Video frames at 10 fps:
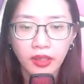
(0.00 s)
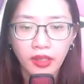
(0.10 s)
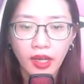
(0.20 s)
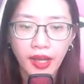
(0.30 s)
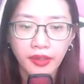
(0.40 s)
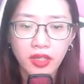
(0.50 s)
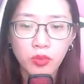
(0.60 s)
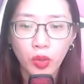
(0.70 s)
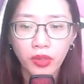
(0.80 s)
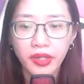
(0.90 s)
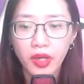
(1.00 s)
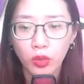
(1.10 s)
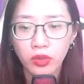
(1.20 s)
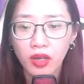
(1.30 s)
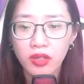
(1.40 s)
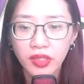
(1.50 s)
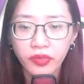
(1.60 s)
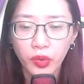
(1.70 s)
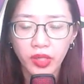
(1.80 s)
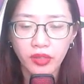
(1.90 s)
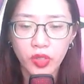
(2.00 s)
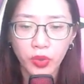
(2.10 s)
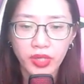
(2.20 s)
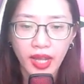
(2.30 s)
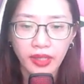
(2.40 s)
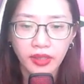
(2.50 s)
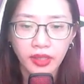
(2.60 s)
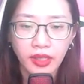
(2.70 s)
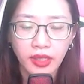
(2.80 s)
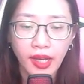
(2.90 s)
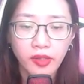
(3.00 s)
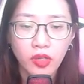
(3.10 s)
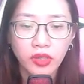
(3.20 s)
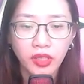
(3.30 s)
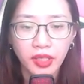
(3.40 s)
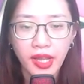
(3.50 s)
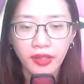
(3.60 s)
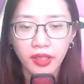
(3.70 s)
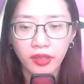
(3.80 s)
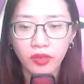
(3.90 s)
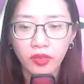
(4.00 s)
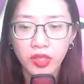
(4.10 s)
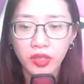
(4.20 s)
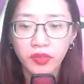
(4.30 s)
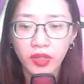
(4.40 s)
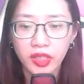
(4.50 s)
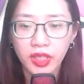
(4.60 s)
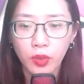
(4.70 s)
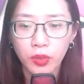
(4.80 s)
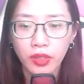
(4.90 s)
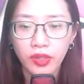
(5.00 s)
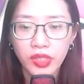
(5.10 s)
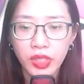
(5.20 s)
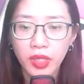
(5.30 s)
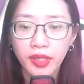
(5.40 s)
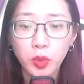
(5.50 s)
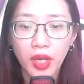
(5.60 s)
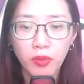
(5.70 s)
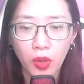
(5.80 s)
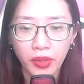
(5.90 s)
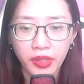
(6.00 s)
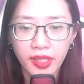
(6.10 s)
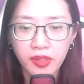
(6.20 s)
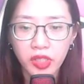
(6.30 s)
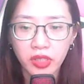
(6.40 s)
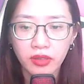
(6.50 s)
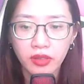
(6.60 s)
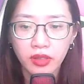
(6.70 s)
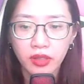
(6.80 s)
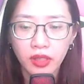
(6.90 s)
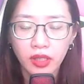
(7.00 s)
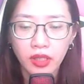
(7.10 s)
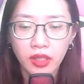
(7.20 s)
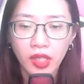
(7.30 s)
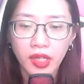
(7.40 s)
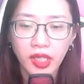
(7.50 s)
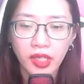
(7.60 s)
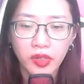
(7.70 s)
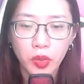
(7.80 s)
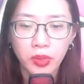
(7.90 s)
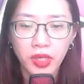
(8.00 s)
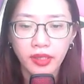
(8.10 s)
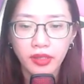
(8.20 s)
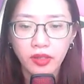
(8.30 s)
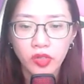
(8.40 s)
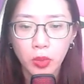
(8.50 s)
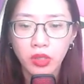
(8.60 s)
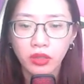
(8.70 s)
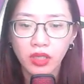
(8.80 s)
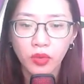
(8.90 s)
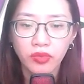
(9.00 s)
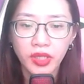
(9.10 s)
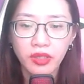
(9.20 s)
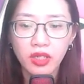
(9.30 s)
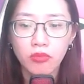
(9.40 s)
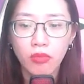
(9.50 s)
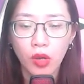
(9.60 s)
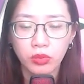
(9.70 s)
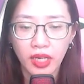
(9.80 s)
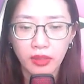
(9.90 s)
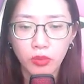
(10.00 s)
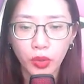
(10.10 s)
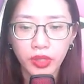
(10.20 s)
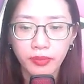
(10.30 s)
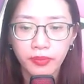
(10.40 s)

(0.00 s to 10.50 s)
Càng có một cái đầu to lớn vô địch nhô ra, hai con người đen kịt như vực sâu, chiêu lấy toàn bộ chiến trường. Thiên địa rung rẩy, trong hư không vết nứt mọc thành bụi.